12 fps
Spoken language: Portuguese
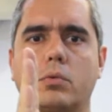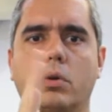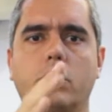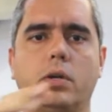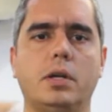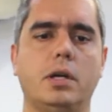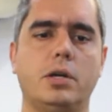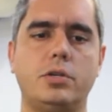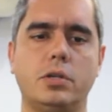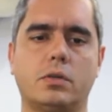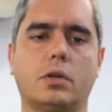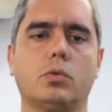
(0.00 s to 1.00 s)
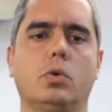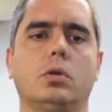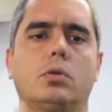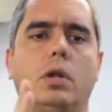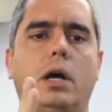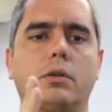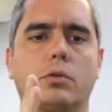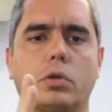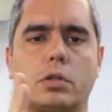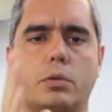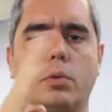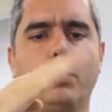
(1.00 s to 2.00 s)
Quando você energiza do outro lado as
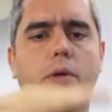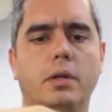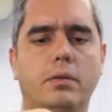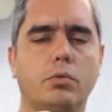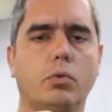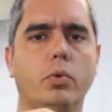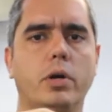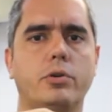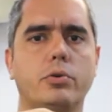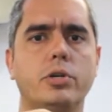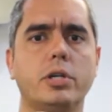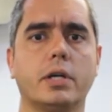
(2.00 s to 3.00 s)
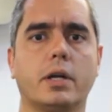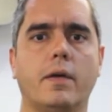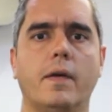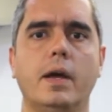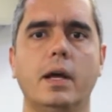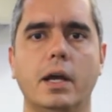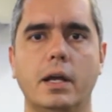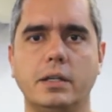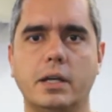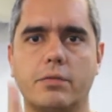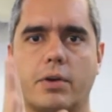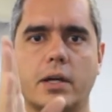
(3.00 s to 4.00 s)
outras bobinas, o eixo gira
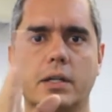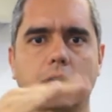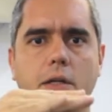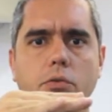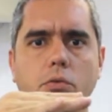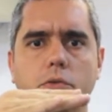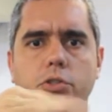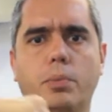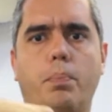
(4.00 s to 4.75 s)
e ele vai andando de